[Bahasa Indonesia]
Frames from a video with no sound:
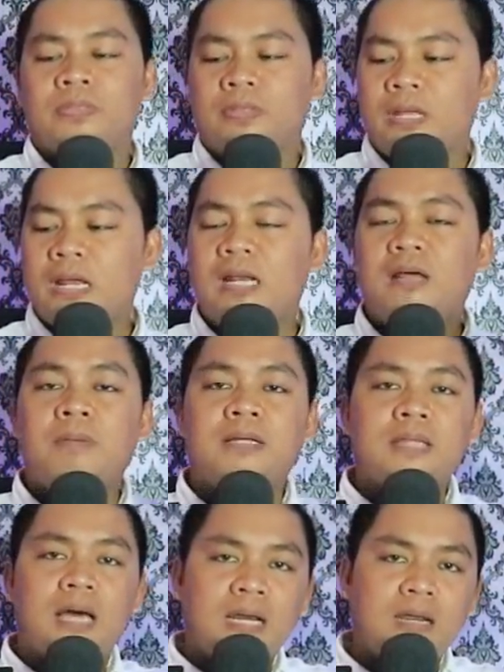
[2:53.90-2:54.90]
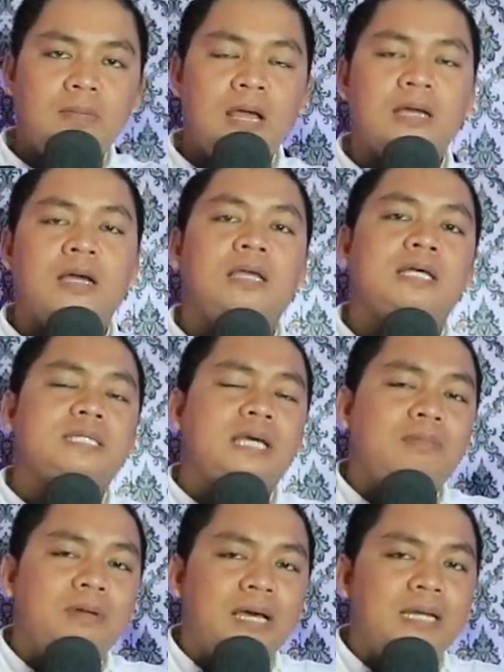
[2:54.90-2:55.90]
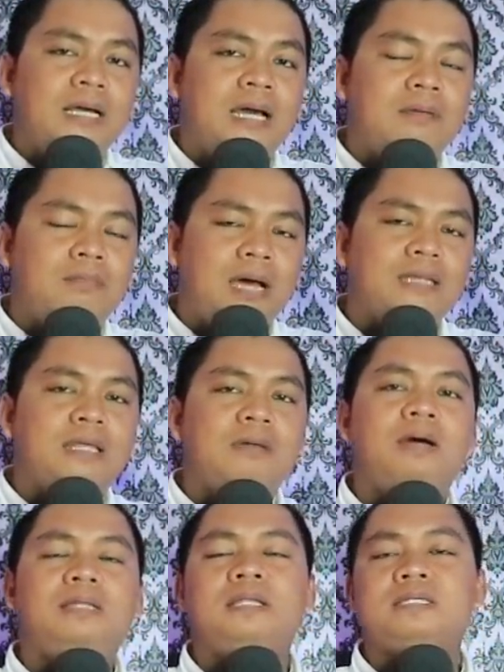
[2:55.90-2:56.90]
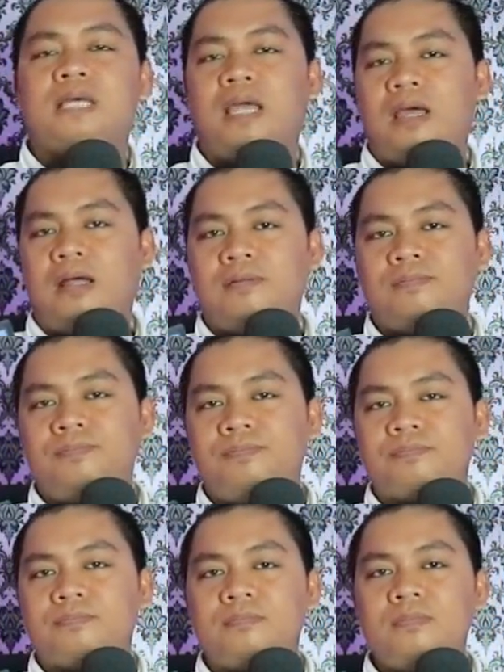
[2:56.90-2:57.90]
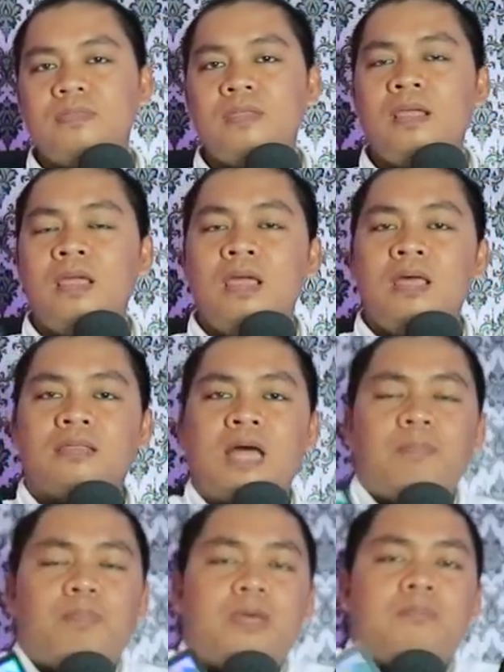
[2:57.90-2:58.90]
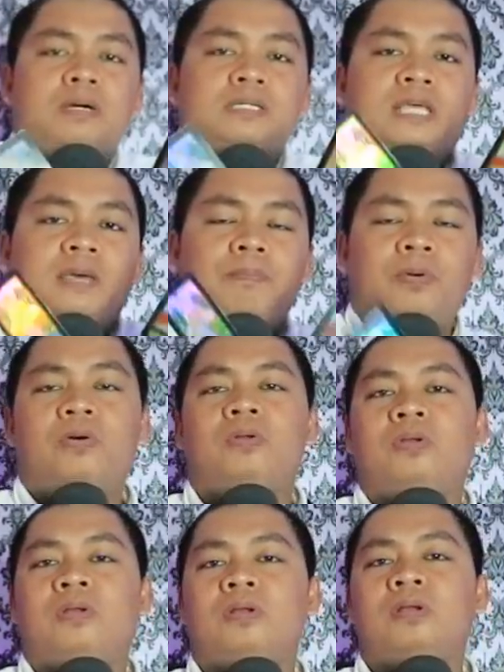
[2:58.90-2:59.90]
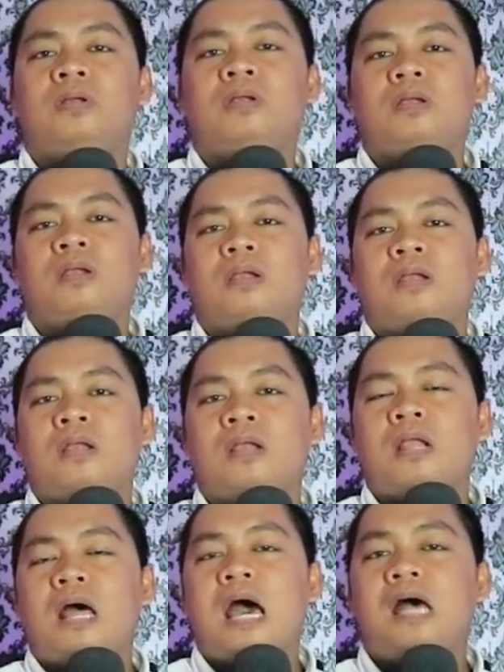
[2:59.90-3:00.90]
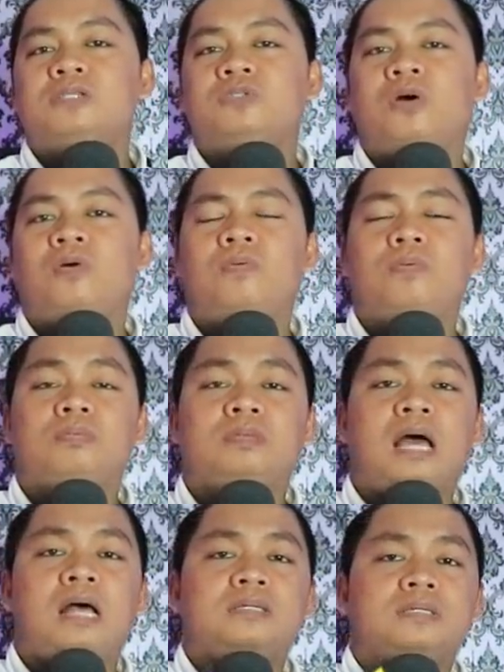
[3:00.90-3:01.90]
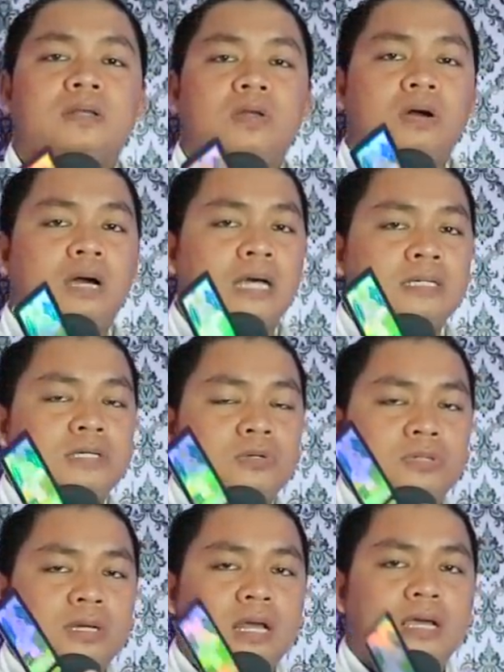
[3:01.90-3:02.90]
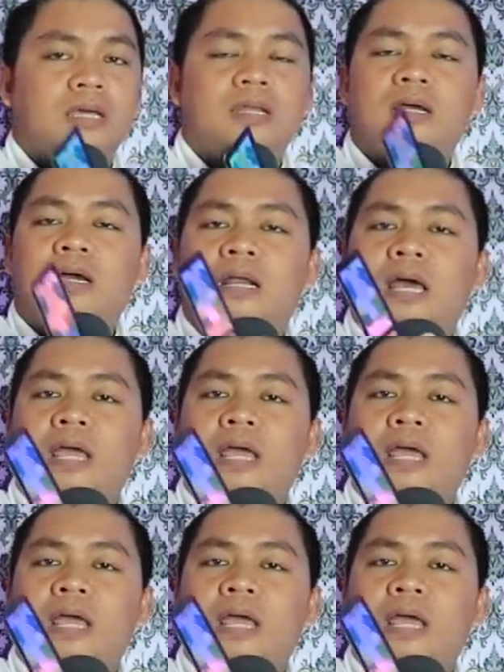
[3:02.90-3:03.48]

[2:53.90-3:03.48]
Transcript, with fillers: dan ada matahari di belakangnya. Saya melihat dengan mata batin saya. Tapi meskipun Azov tak selokasi syuting lagi dengan